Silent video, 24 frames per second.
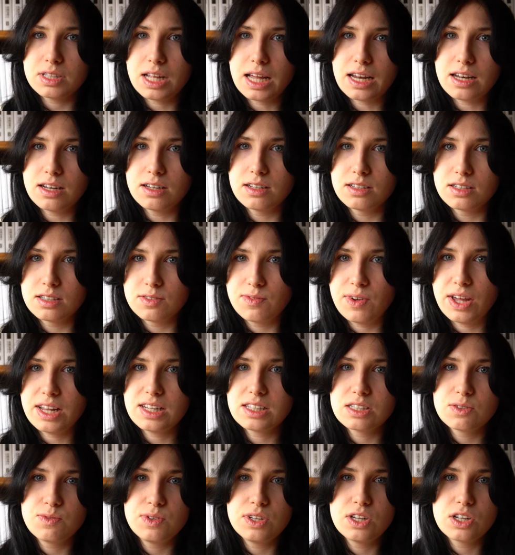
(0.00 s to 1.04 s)
dann
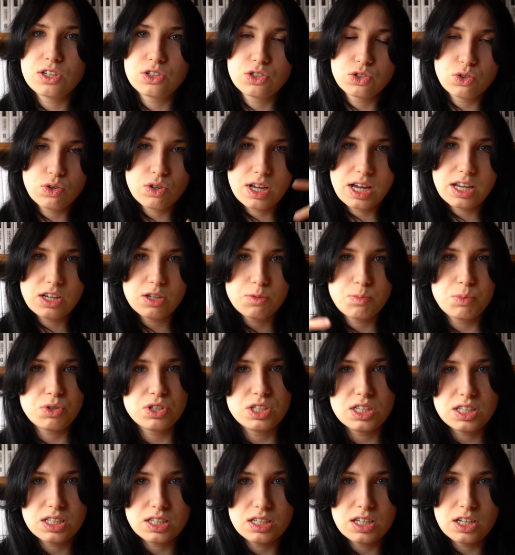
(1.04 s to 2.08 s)
werden sie wieder
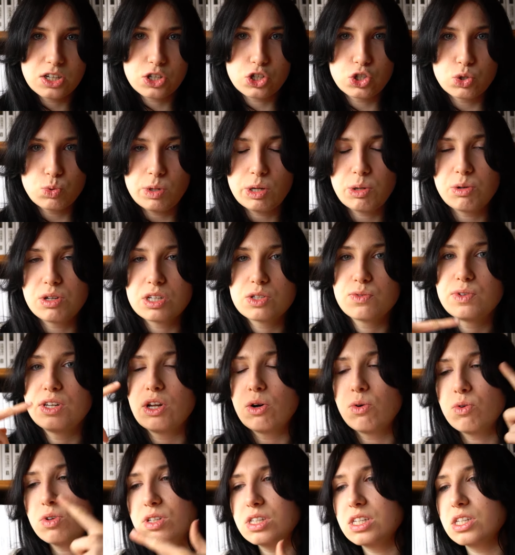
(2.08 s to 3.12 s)
zurückkatapultiert in ihre Schule und das
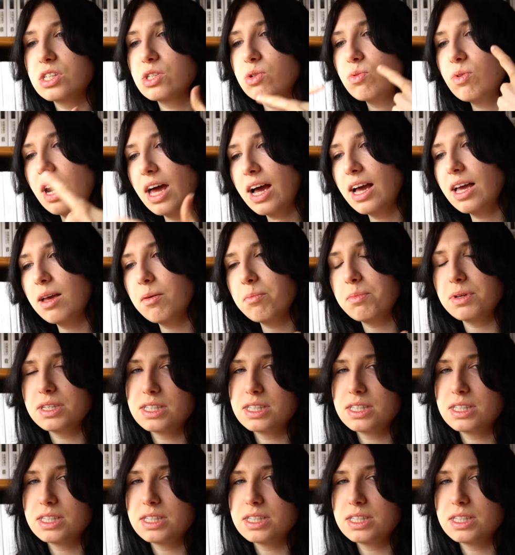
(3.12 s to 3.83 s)
wiederholt sich so lange,